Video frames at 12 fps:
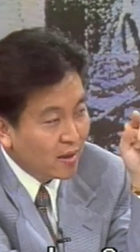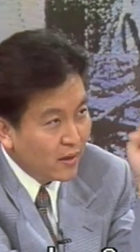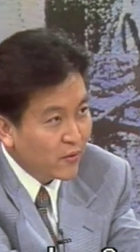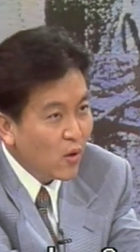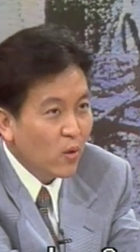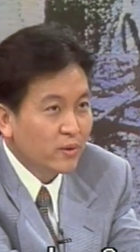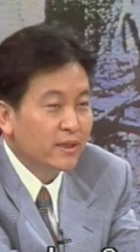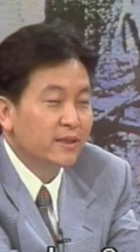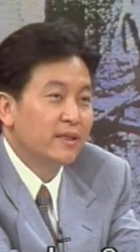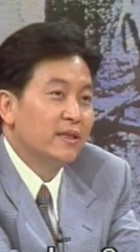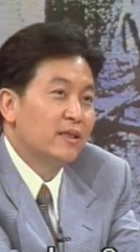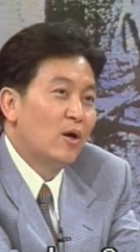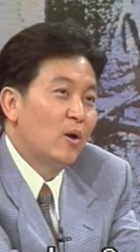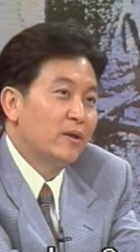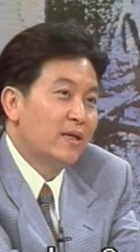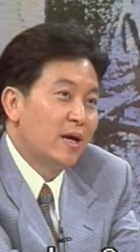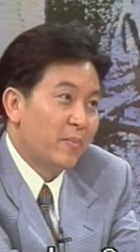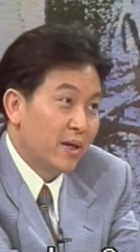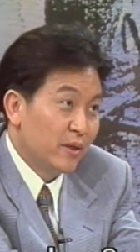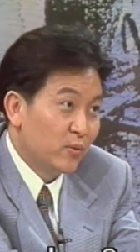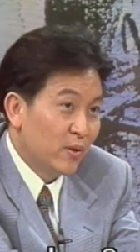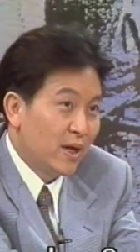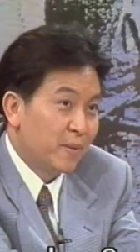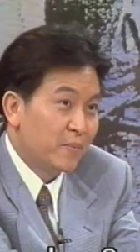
โรคที่ติดต่อทางพันธุกรรม